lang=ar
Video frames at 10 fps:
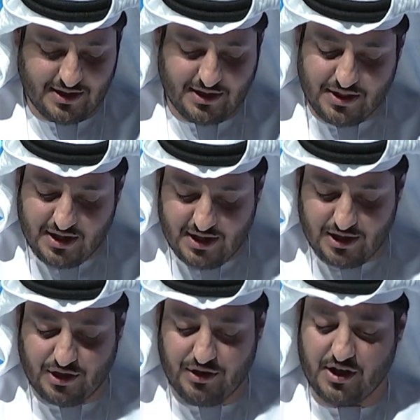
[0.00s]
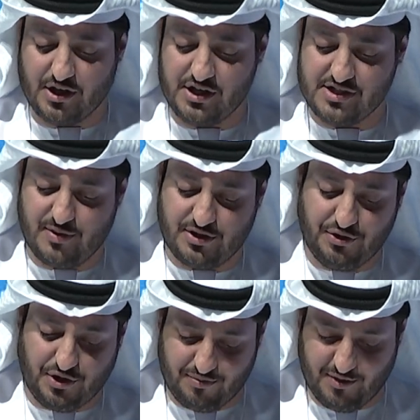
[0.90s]
كذلك هناك نسبة
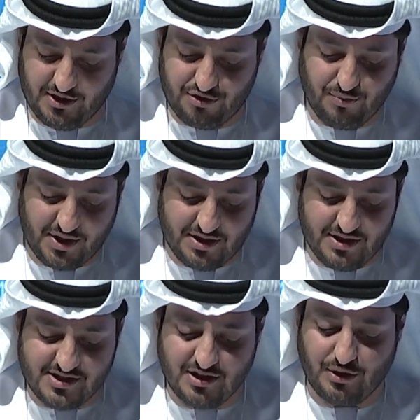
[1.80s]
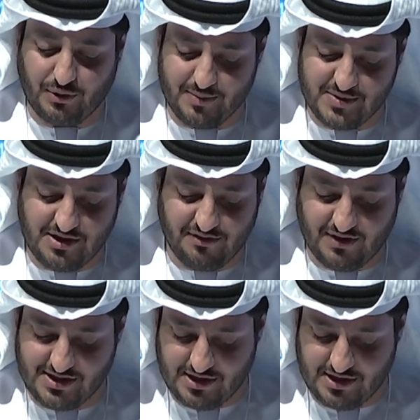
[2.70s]
عظمى تمثل 56.2